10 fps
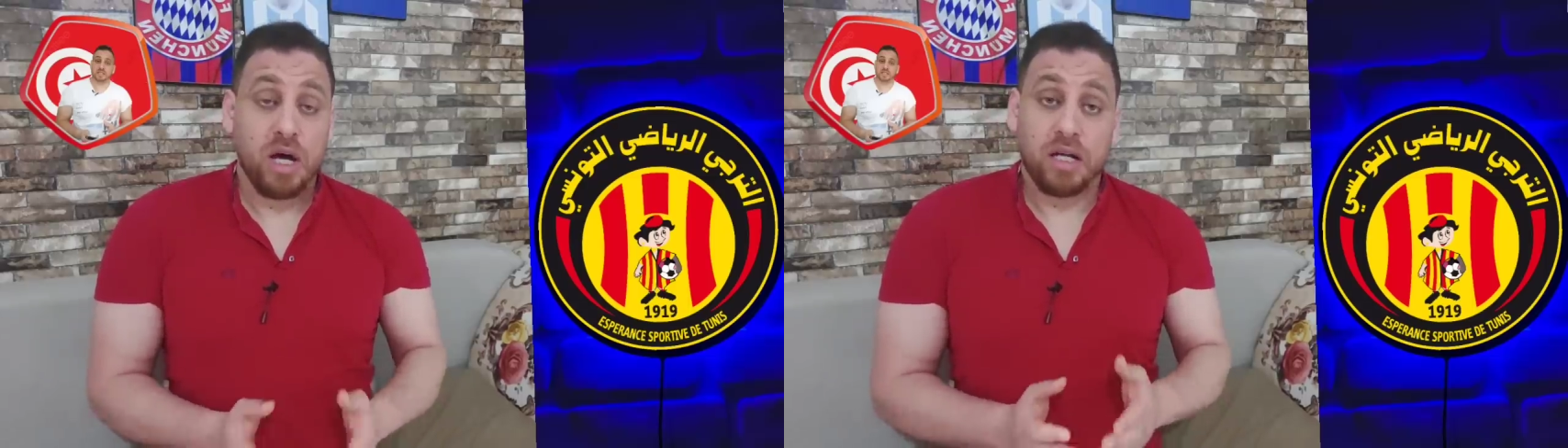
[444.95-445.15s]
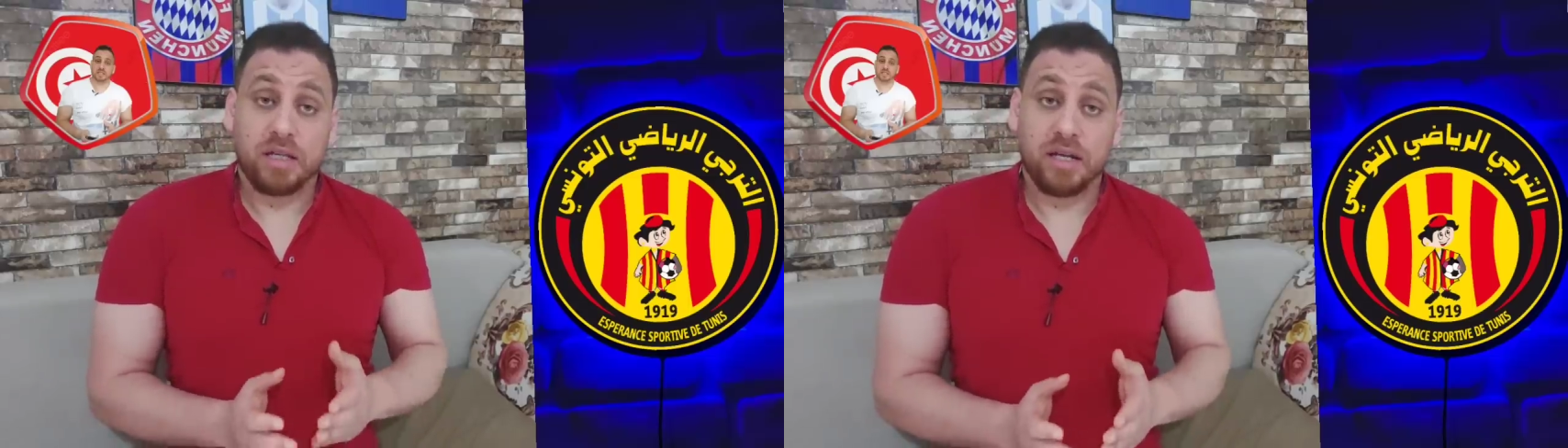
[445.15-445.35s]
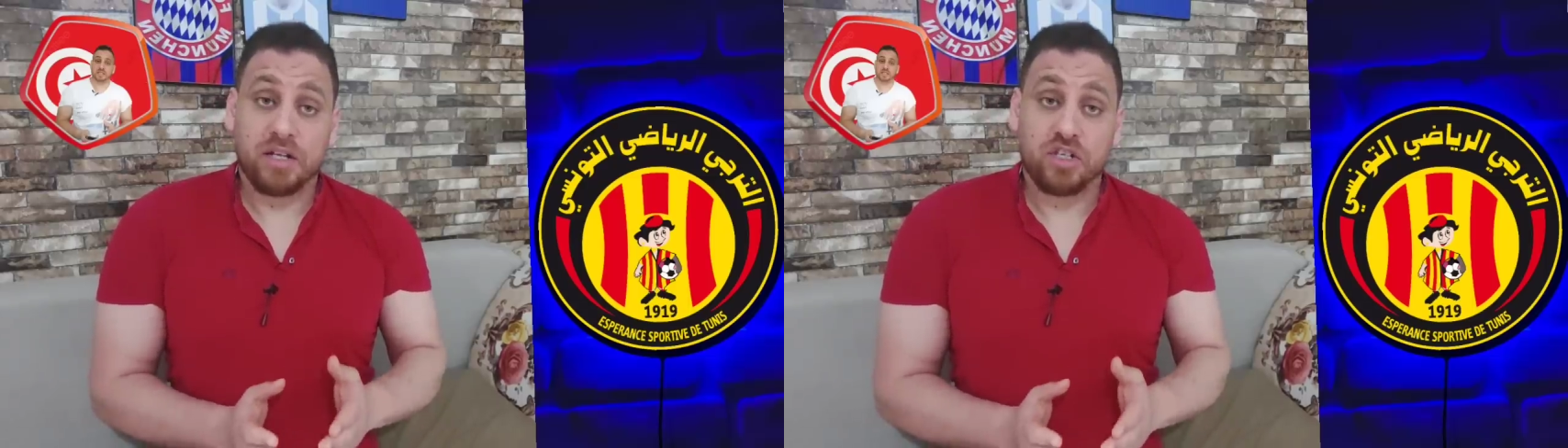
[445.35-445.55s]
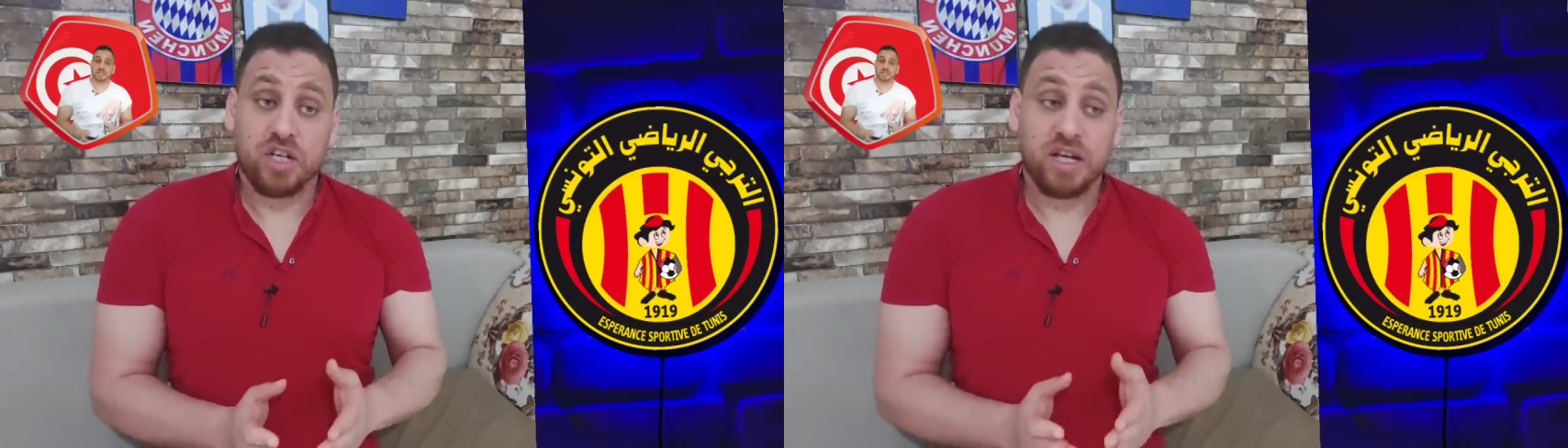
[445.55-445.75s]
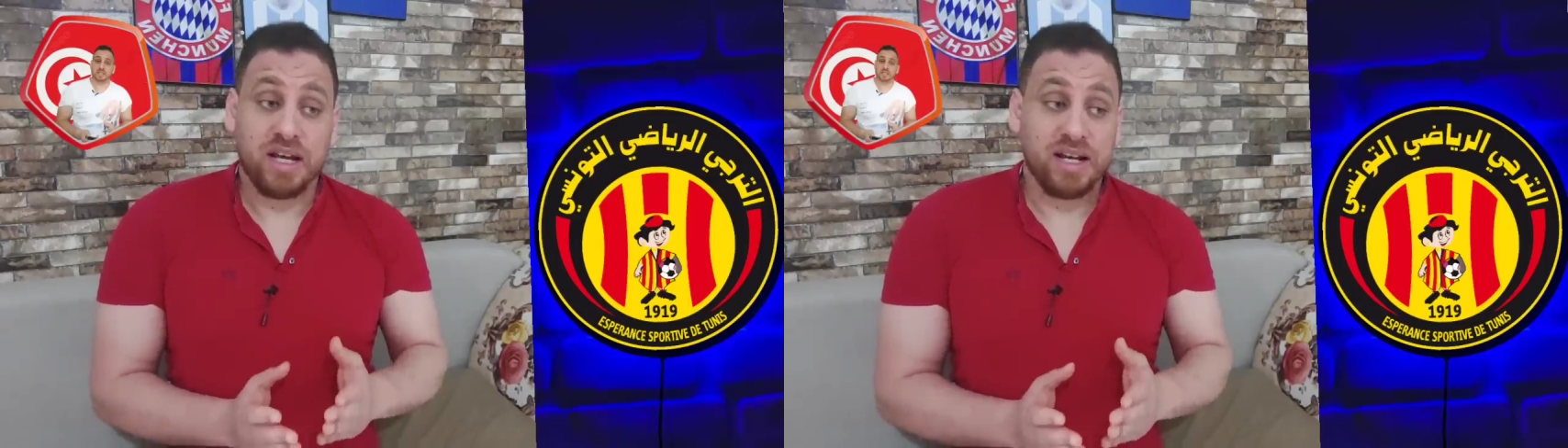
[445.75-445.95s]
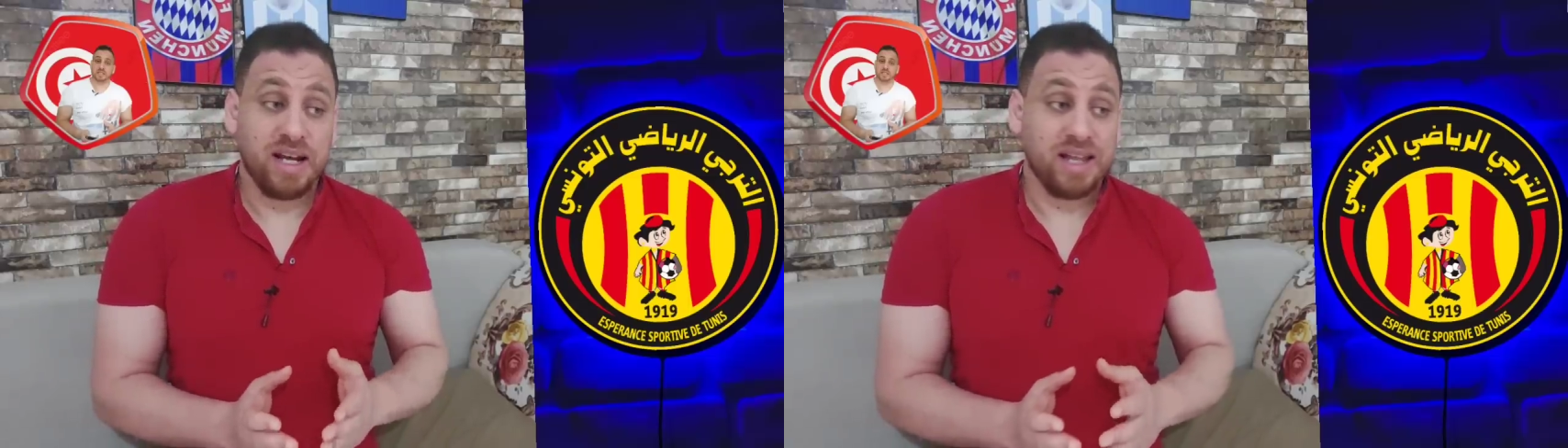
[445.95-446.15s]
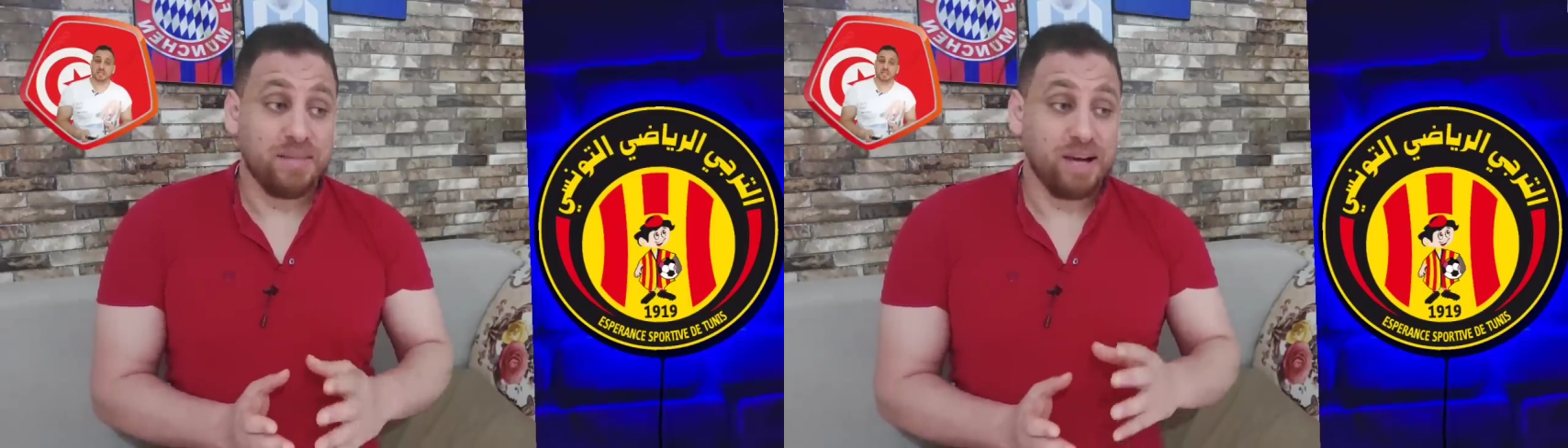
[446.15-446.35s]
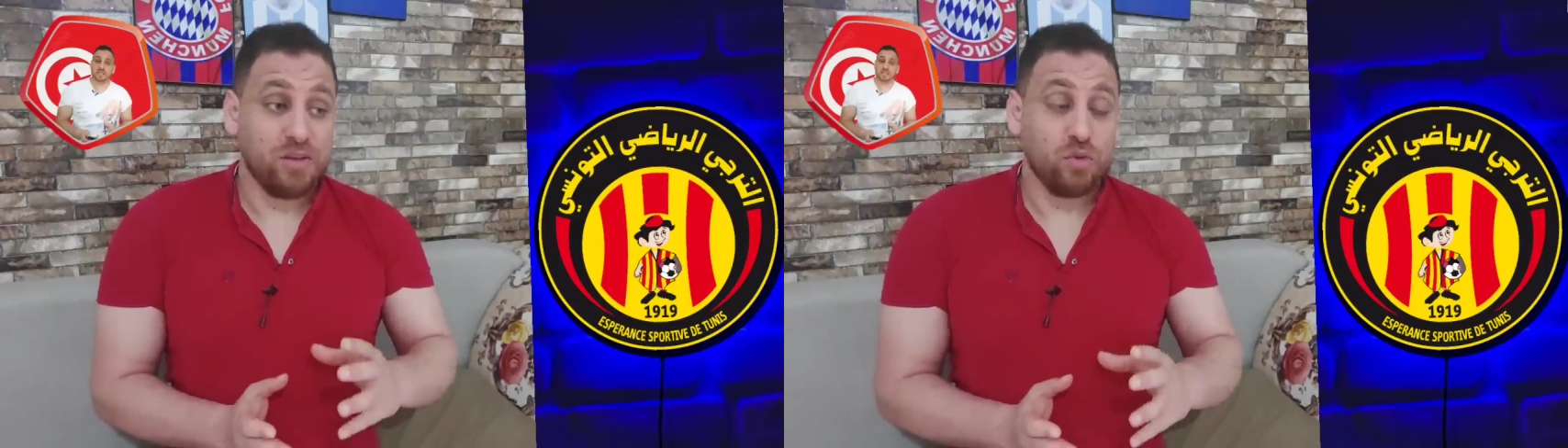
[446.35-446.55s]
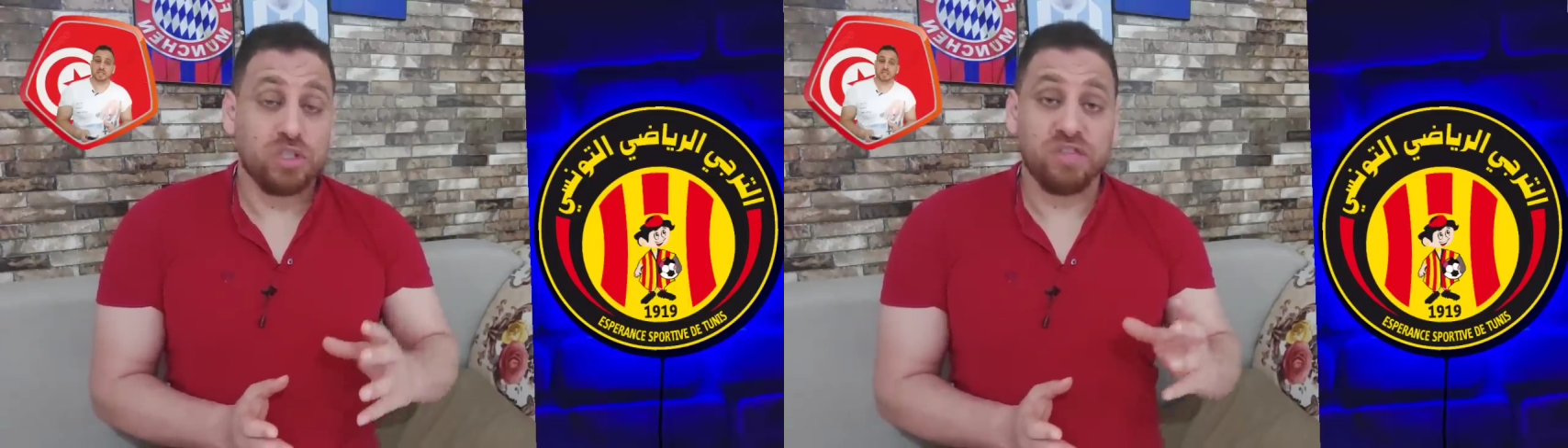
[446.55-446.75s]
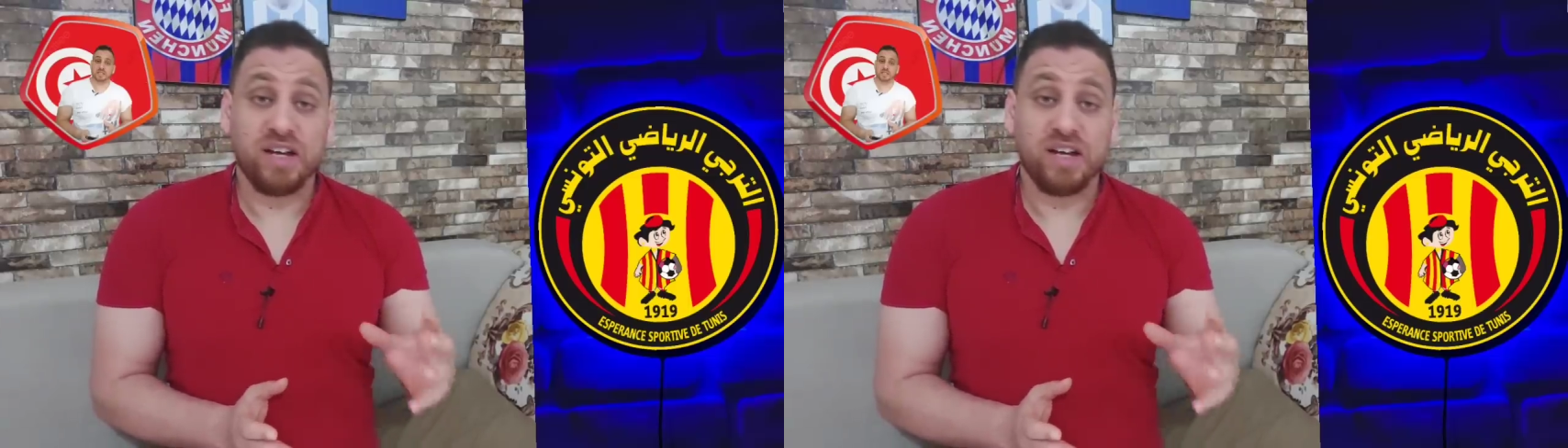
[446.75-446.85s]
الترجي الرياضي ما عندوش